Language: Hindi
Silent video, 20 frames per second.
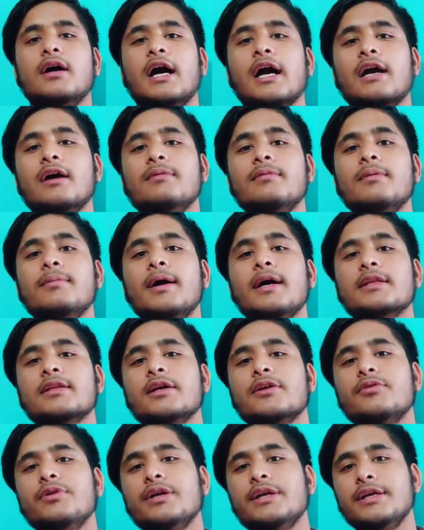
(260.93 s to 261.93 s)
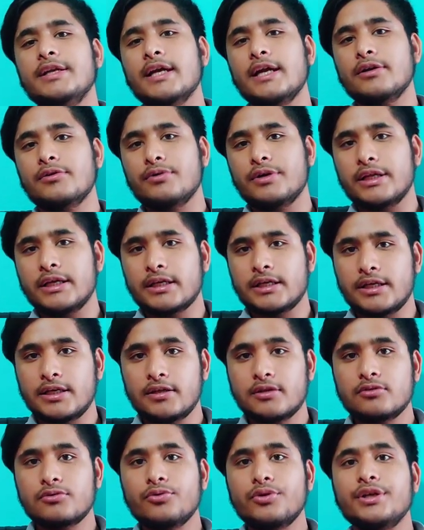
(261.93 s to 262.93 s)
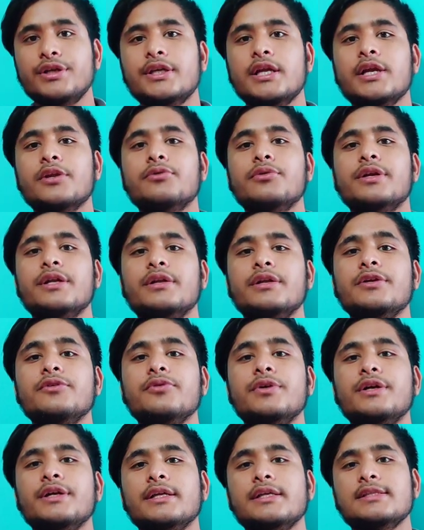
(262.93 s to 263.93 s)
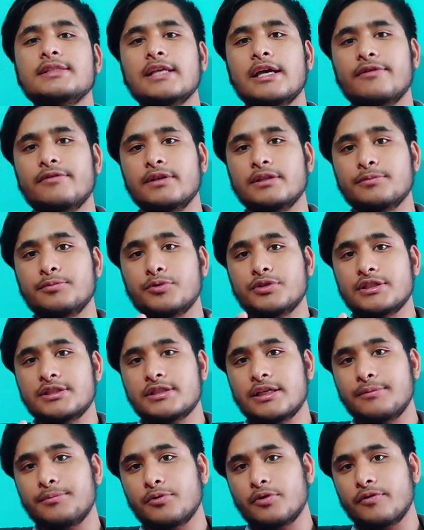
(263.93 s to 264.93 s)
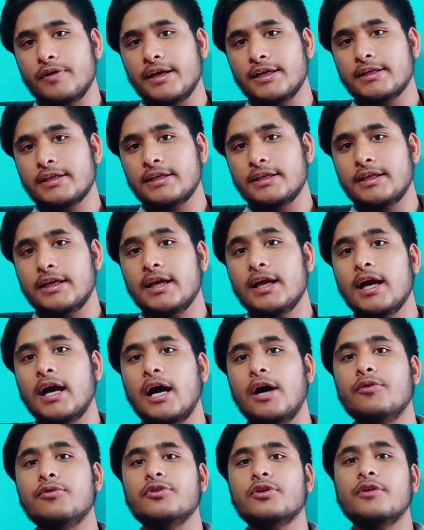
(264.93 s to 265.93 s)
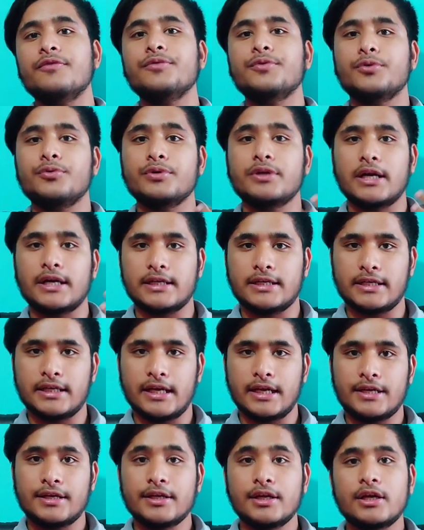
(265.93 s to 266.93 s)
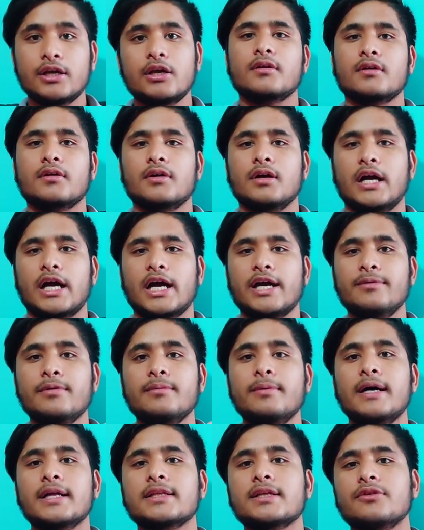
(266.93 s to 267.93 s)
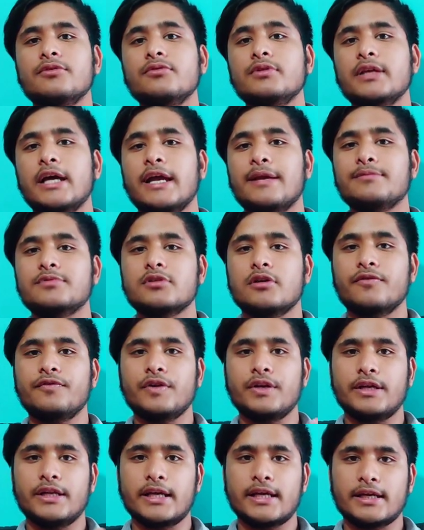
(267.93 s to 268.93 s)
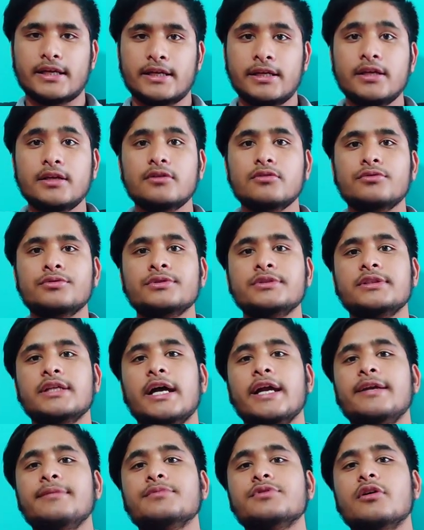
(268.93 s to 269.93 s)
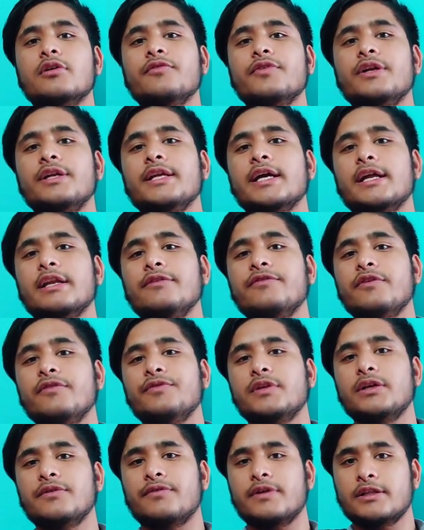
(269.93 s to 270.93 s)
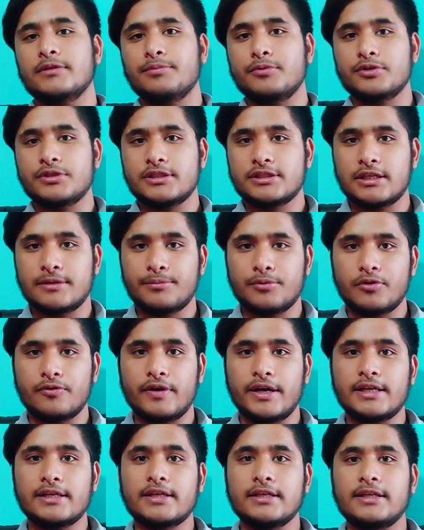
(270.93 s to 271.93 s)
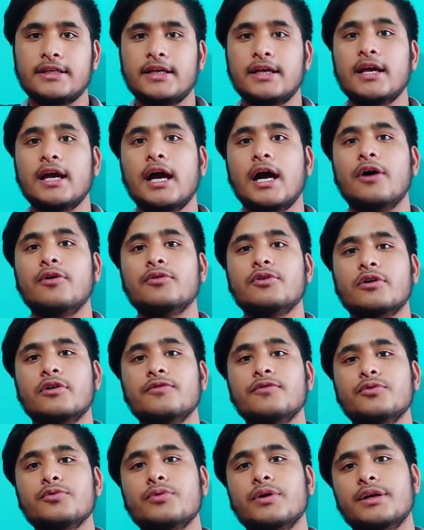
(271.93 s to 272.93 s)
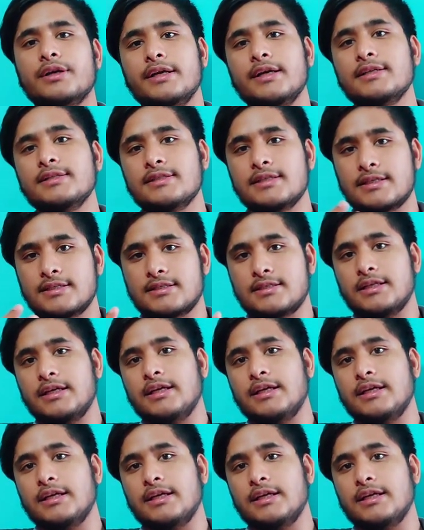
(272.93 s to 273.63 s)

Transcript: अगर मैं बात करूँ इंडिया टुडे की तो इंडिया टुडे ने ट्वेंटी सेवन्थ पोजिशन प्रोवाइड की है आउट ऑफ टू थर्टी एट अगर मैं बात करूं टाइम्स ऑफ इंडिया की तो टाइम्स ऑफ इंडिया ने 51 पोजीशन प्रोवाइड करी है आउट ऑफ 216